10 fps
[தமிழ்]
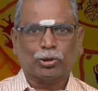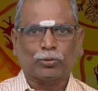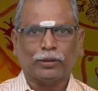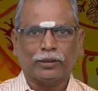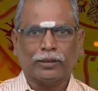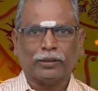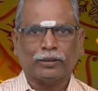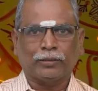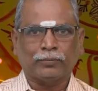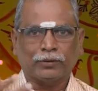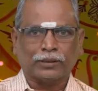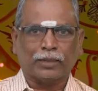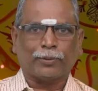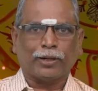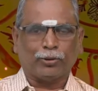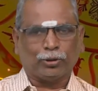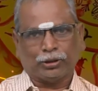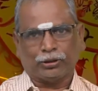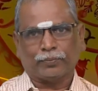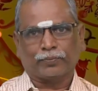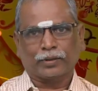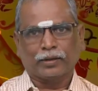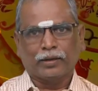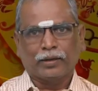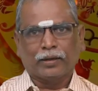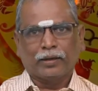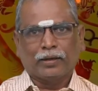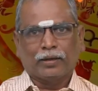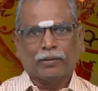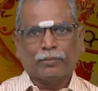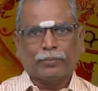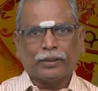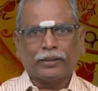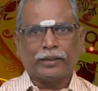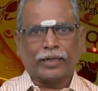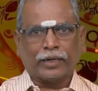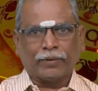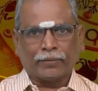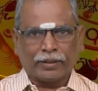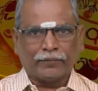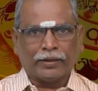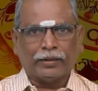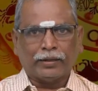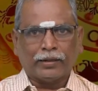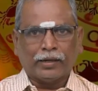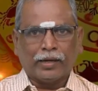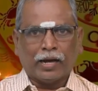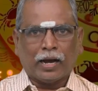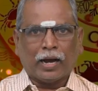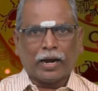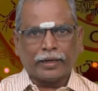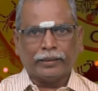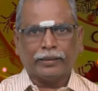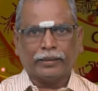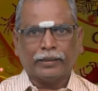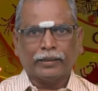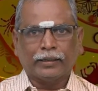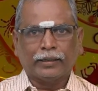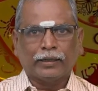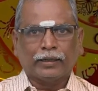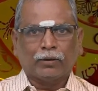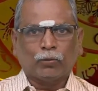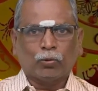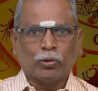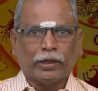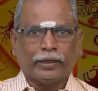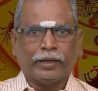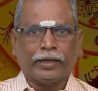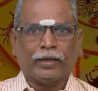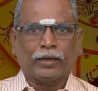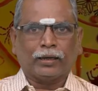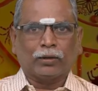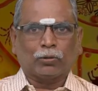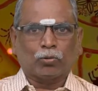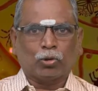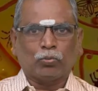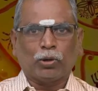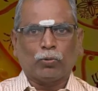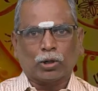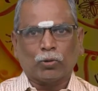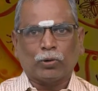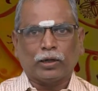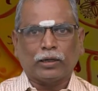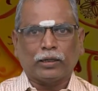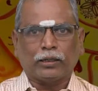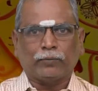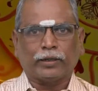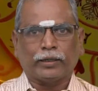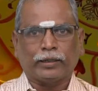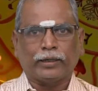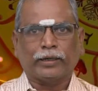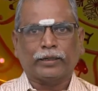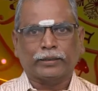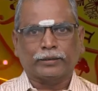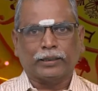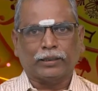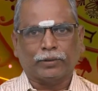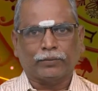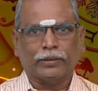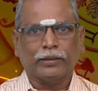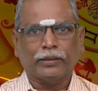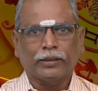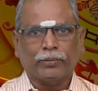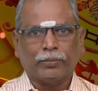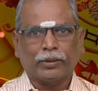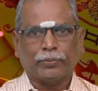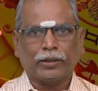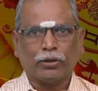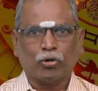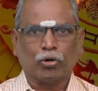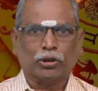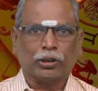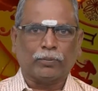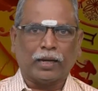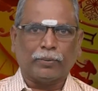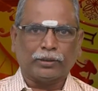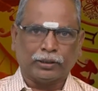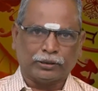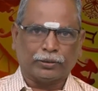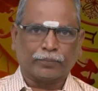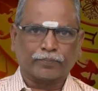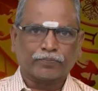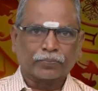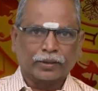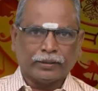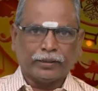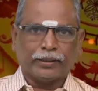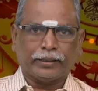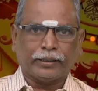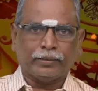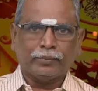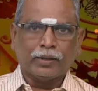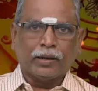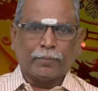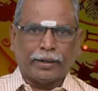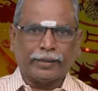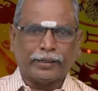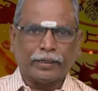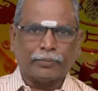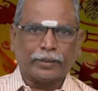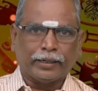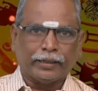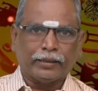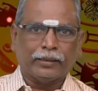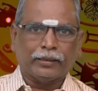சுற்றுவது இன்று தினம் சிறப்பான யோகத்தை தரும் பிரிந்த கணவன் மனைவிகள் அல்லது உங்களுடைய குடும்ப உறவுகள் இவர்கள் இல்லங்களுக்கு சென்று வருவது மிகப்பெரிய யோகத்தையும் லாபத்தையும் தரும் இன்றைய தினம் பழைய நண்பர்களை